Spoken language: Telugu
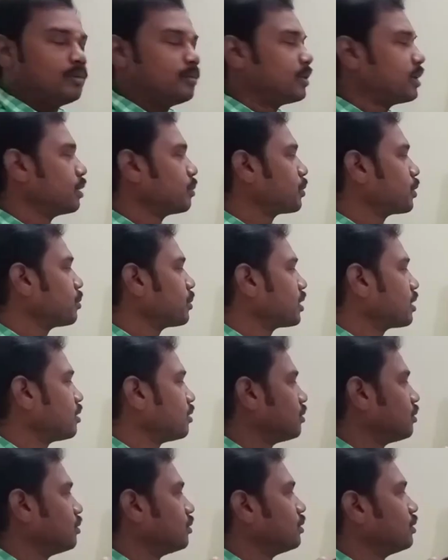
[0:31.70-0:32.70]
మరి ఇప్పుడు
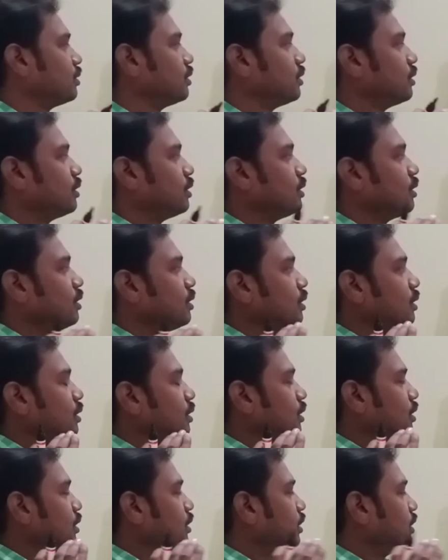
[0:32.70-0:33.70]
మనం
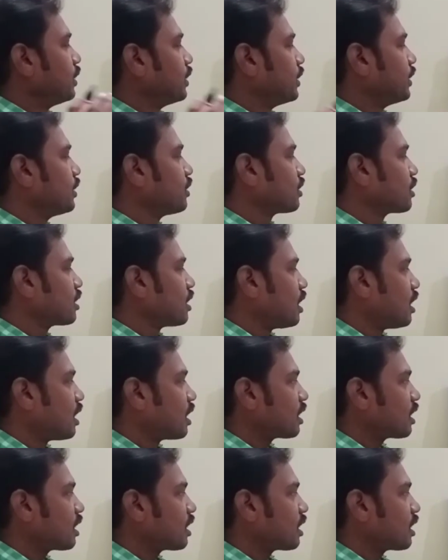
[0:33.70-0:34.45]
ఈ యొక్క